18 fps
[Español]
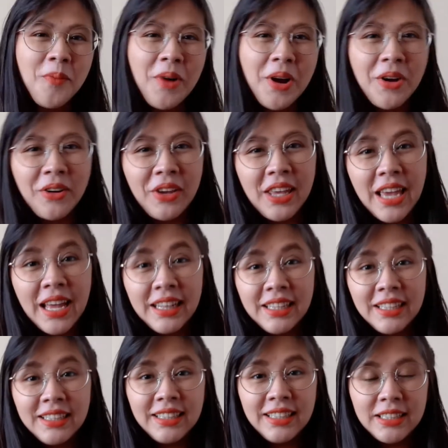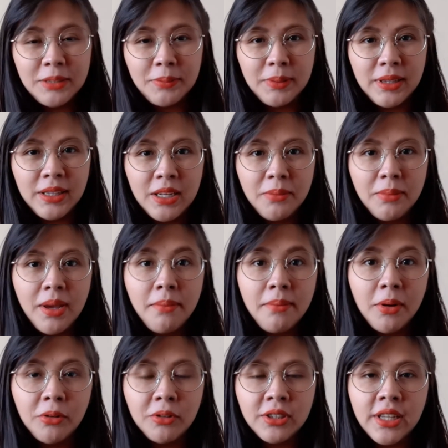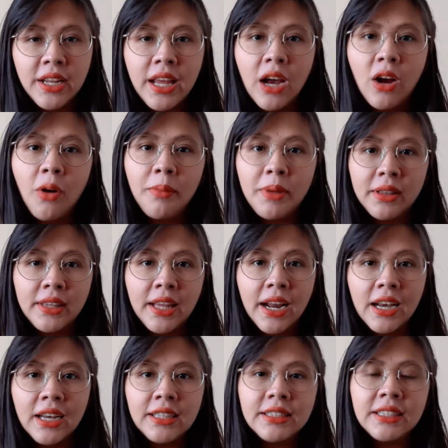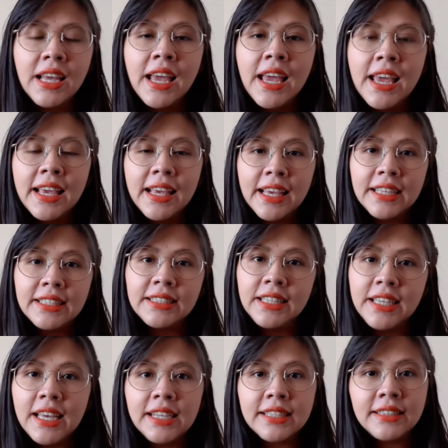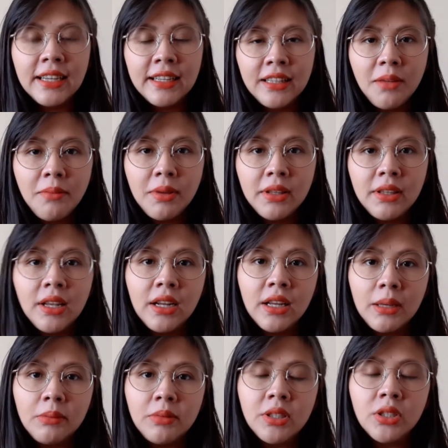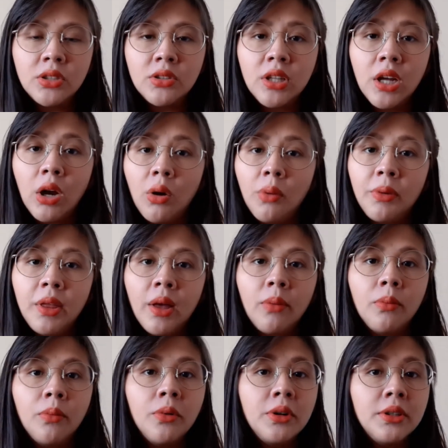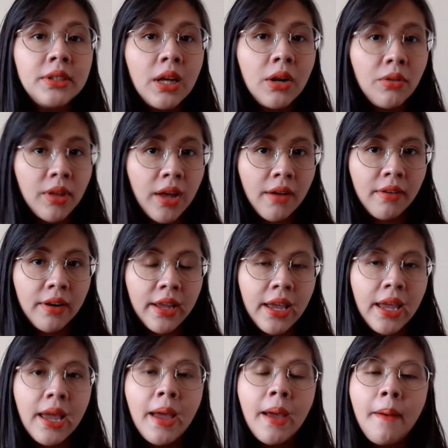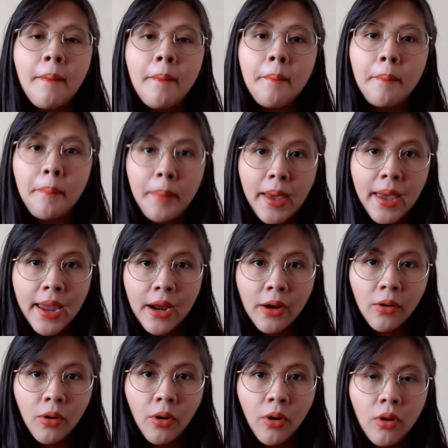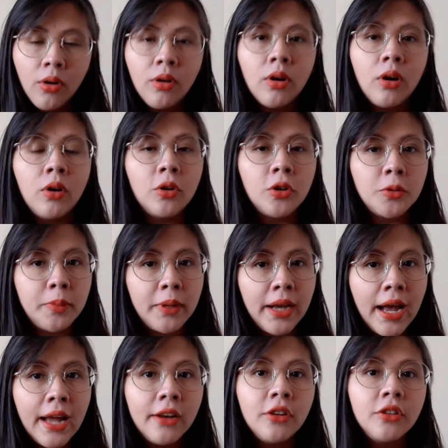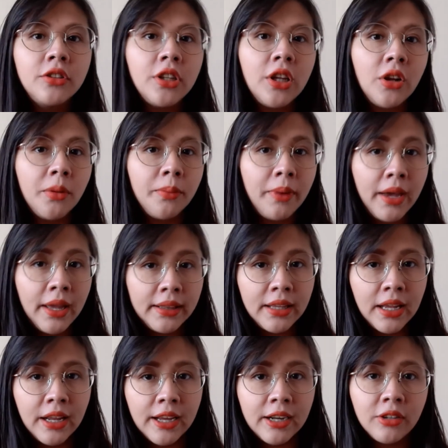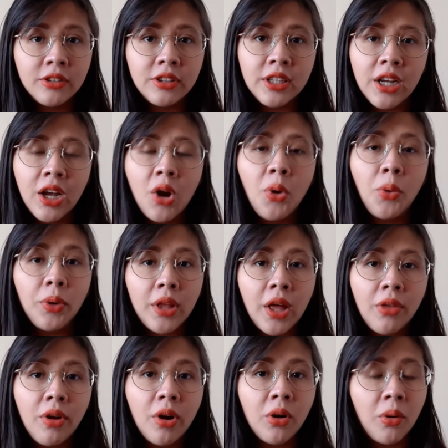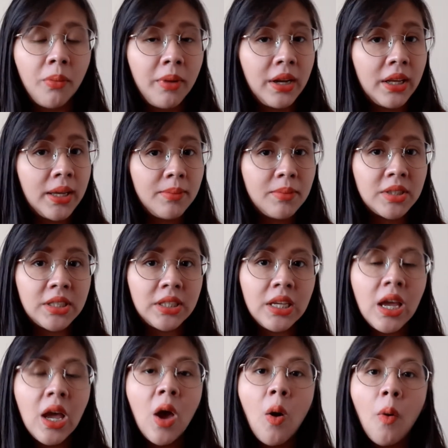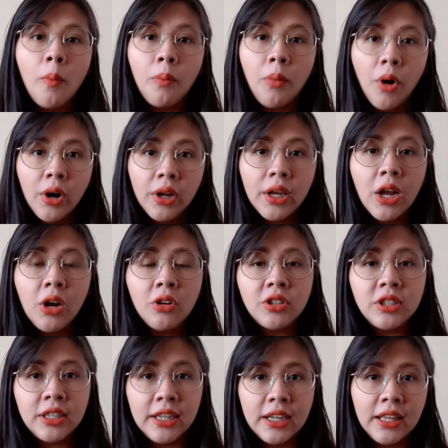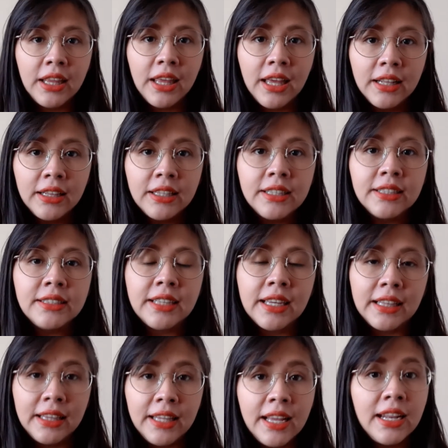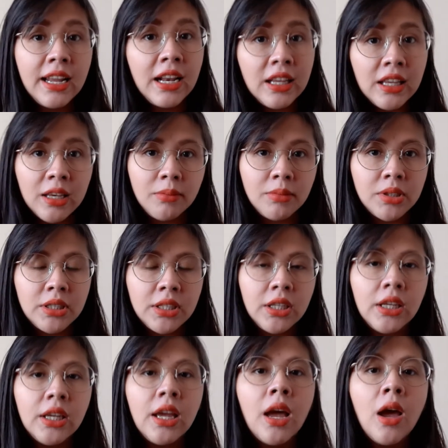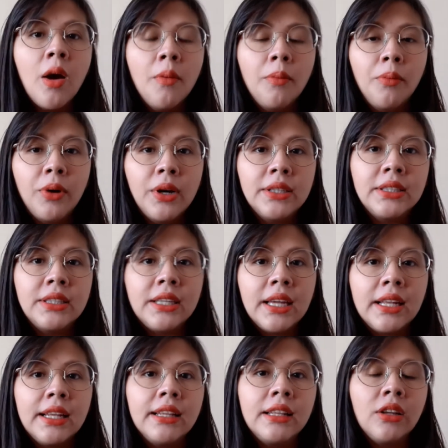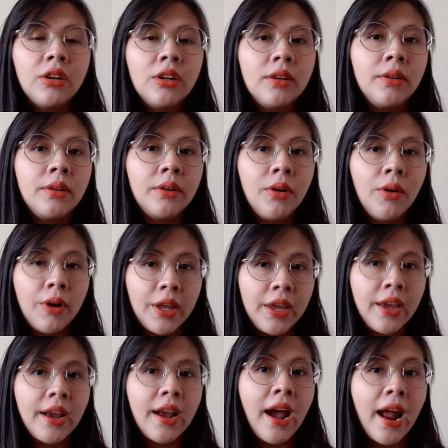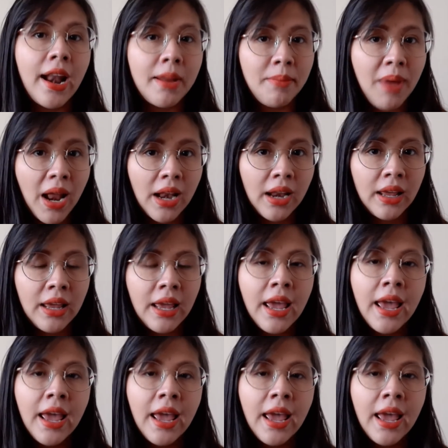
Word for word: bueno y antes de despedirme me gustaría comentarles que sí exactamente el kimchi es una comida muy saludable pero los veganos y los vegetarianos tengan cuidado al comer kimchi porque los ingredientes que tiene el kimchi pues tienen de origen animal